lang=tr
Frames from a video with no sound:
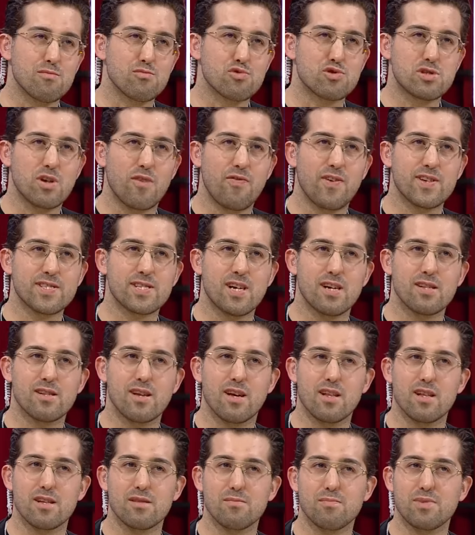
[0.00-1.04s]
Mustafa
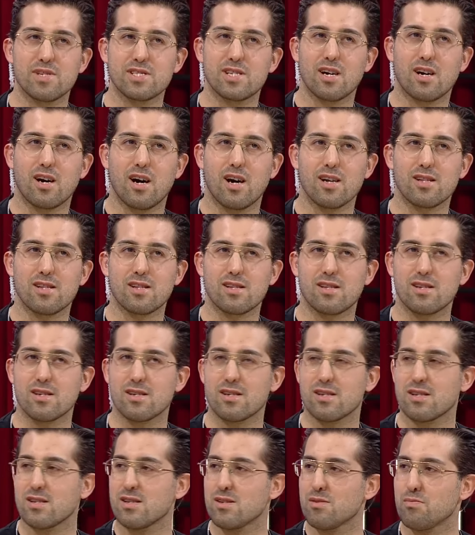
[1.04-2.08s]
Sandal'ın bize
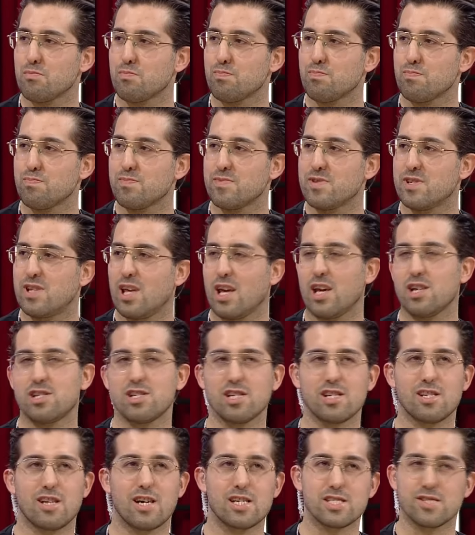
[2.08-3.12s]
kattığı
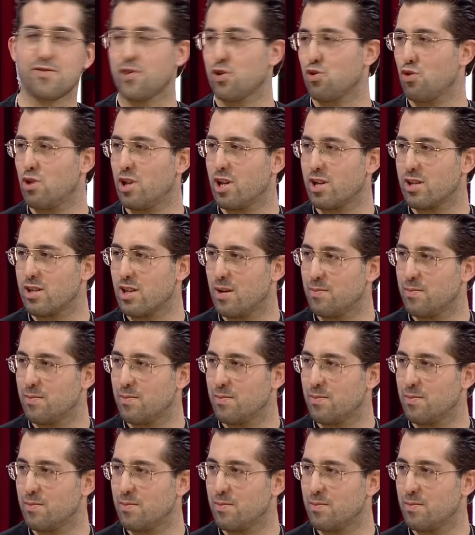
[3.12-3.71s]
değişik dans figürlerinin